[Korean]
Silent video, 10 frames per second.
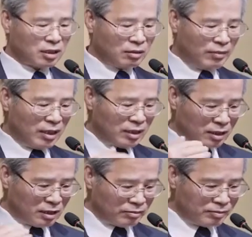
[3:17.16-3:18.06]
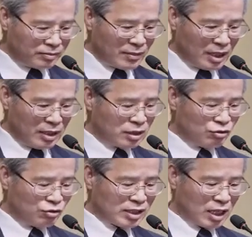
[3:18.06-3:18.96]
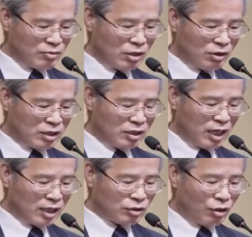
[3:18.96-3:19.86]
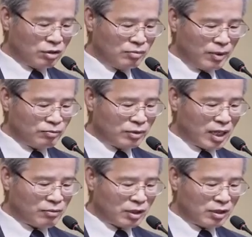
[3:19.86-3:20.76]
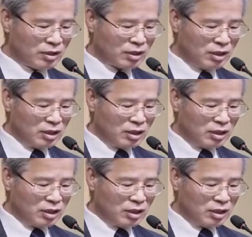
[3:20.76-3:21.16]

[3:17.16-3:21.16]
그만큼 긍휼과 자비와 은혜, 덕을 베풀려면은